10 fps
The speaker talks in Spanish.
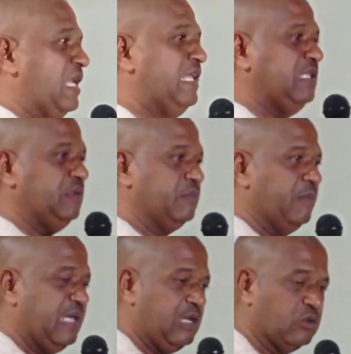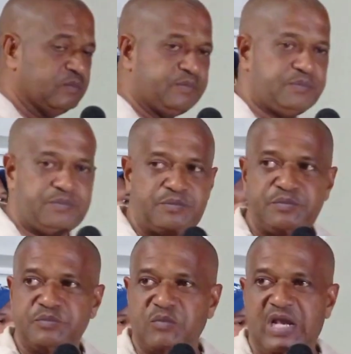Lenin Melo
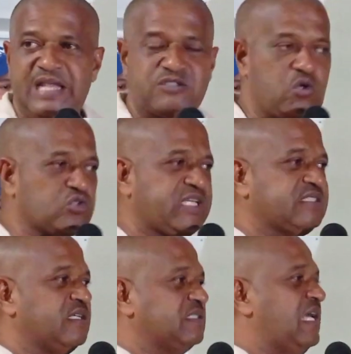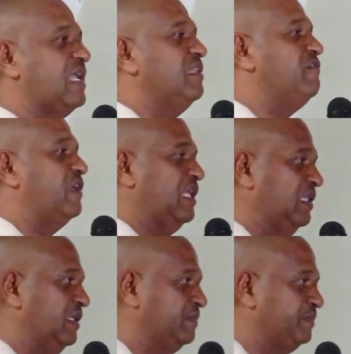las cosas se harán
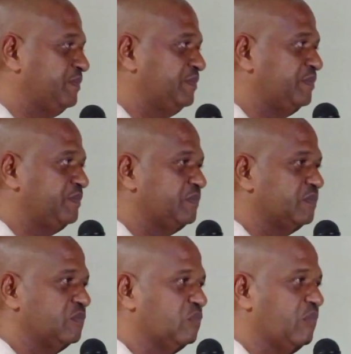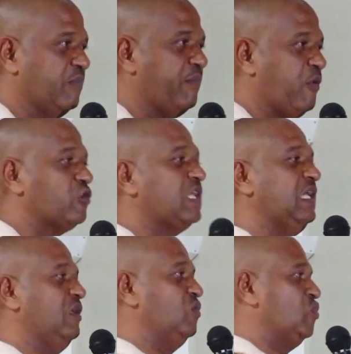diferentes.
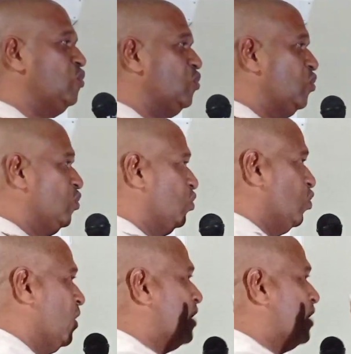Porque un